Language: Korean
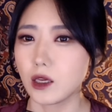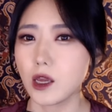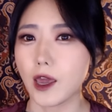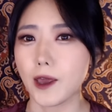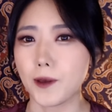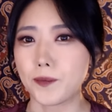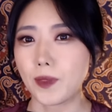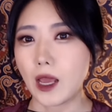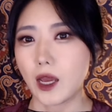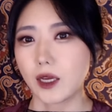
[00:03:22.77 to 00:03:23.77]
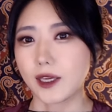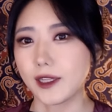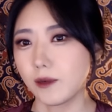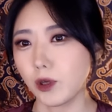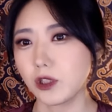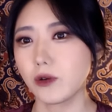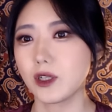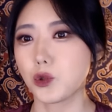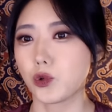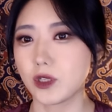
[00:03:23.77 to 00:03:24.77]
이게
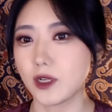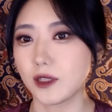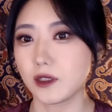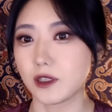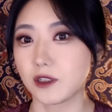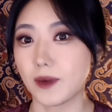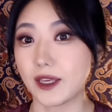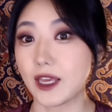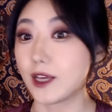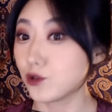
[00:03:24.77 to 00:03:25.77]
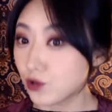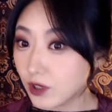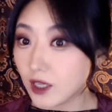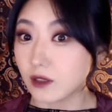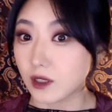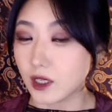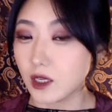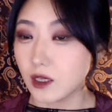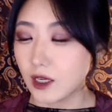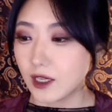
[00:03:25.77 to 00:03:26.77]
길버트와 조지라는 이름의
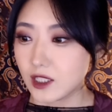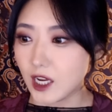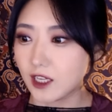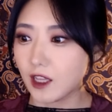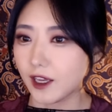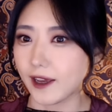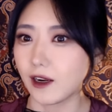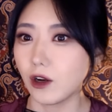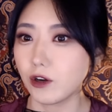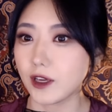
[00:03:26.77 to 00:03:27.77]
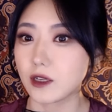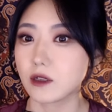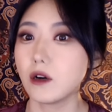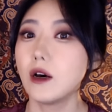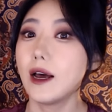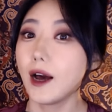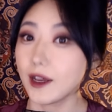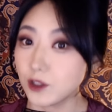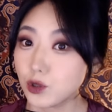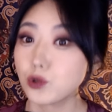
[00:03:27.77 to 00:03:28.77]
예술가들이 자기네 갤러리에서
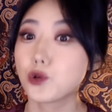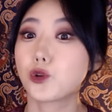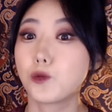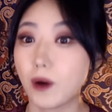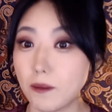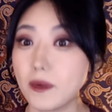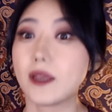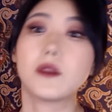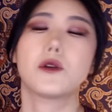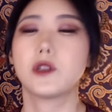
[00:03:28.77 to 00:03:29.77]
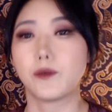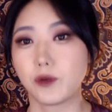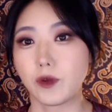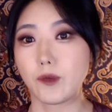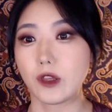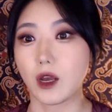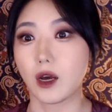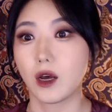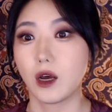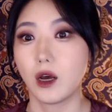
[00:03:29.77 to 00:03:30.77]
한정적으로 판매했던
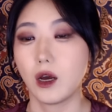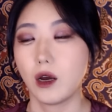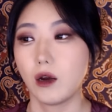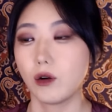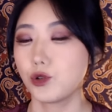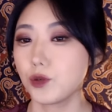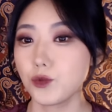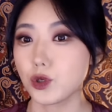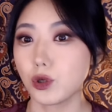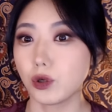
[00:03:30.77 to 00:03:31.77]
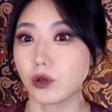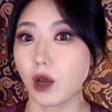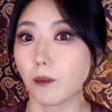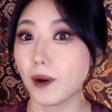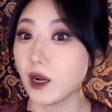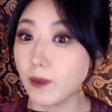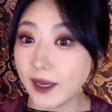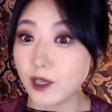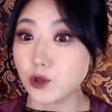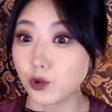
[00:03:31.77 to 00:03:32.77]
제품입니다. 심지어 약
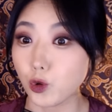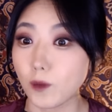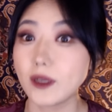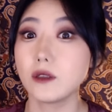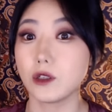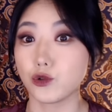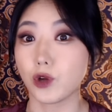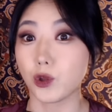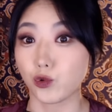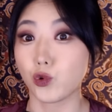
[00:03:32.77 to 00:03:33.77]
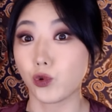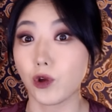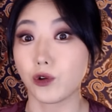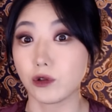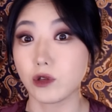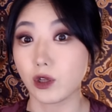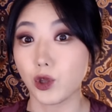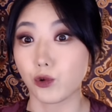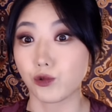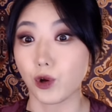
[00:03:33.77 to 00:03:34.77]
800개 정도만 시중에 유통되어 있는
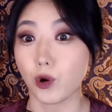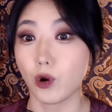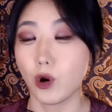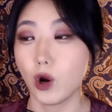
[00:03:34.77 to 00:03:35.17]
상태였고요.